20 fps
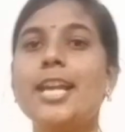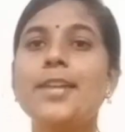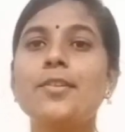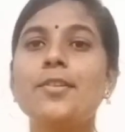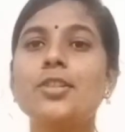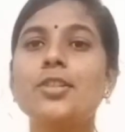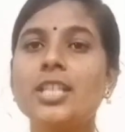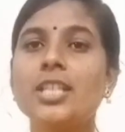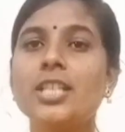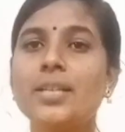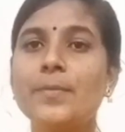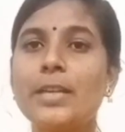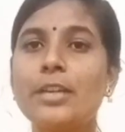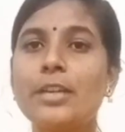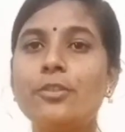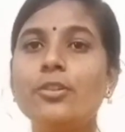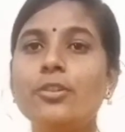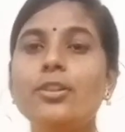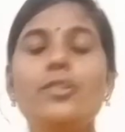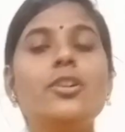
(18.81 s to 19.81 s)
ఈరోజు నేను
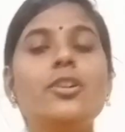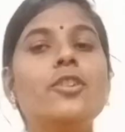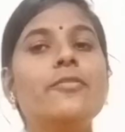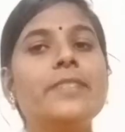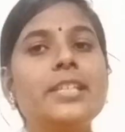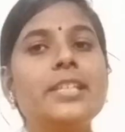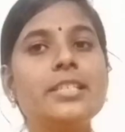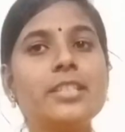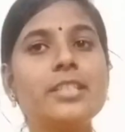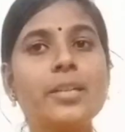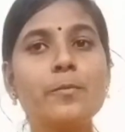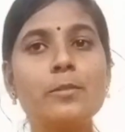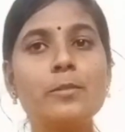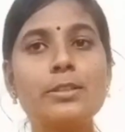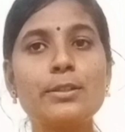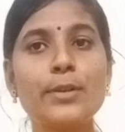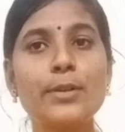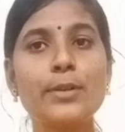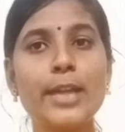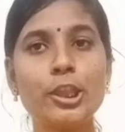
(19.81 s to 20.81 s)
మీకు
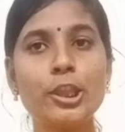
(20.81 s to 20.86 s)
వెజిటేబుల్స్లో